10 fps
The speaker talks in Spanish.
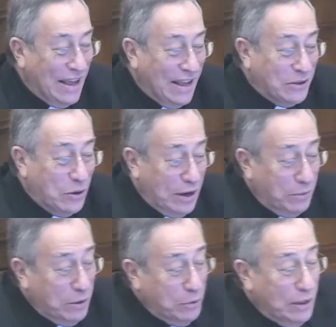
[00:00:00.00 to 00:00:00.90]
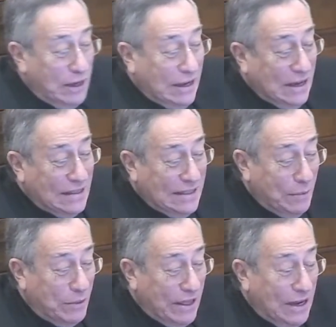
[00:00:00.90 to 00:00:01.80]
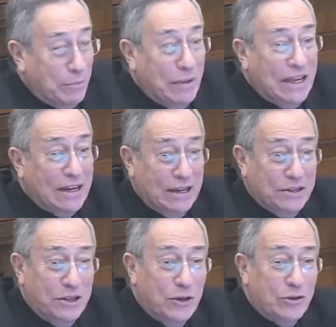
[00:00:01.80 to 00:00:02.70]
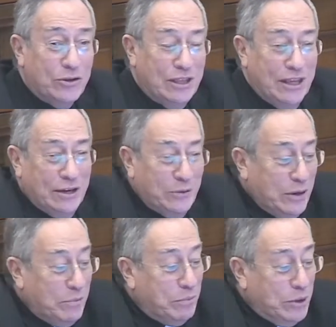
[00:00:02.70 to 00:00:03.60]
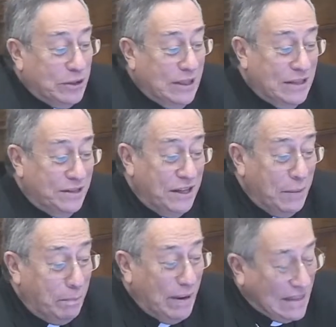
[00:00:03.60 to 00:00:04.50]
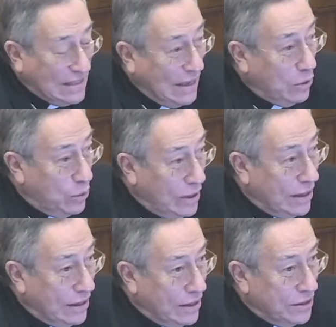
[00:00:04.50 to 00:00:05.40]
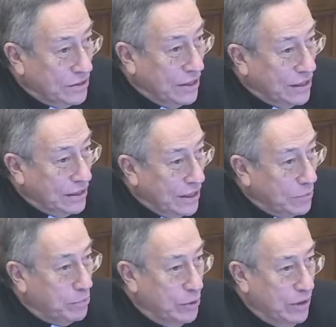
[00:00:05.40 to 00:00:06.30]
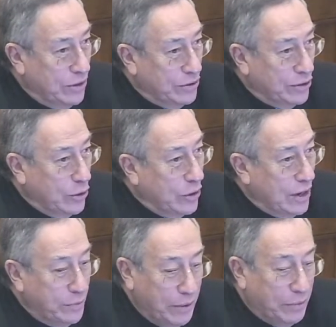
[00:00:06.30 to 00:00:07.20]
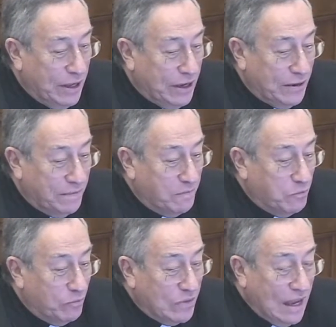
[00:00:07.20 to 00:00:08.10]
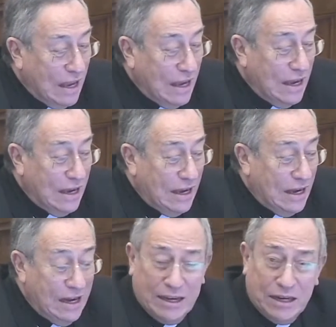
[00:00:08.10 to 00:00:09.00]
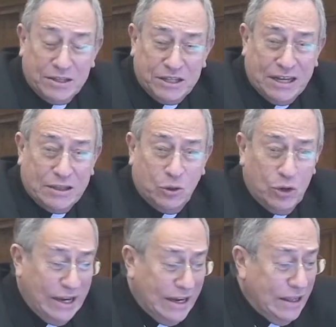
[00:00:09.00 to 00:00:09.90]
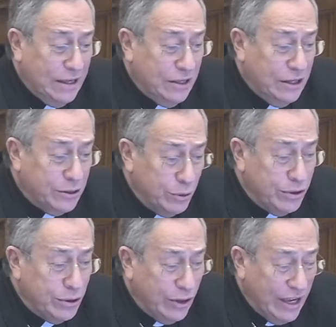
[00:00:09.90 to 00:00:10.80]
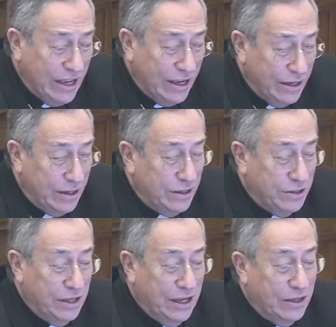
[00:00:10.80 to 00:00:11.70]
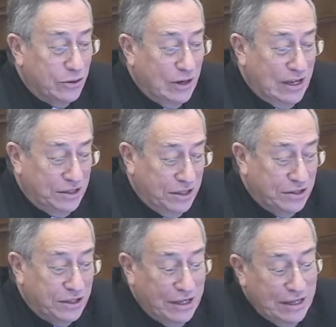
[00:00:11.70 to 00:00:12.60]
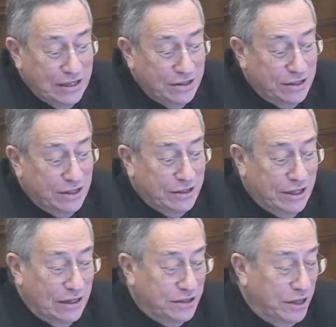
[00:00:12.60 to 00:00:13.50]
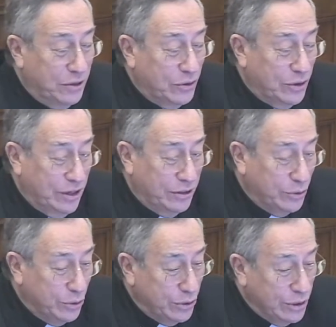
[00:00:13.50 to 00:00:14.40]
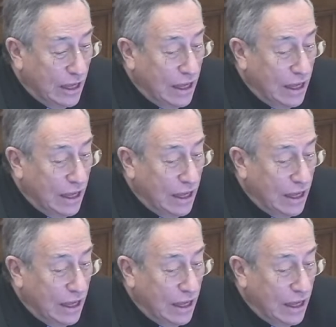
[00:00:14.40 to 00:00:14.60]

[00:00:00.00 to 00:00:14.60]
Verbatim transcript: No cabe duda que el tema de la migración tiene una importancia particular en este tiempo que nos toca vivir. La Iglesia Católica desde sus orígenes, siguiendo las enseñanzas del Señor Jesús,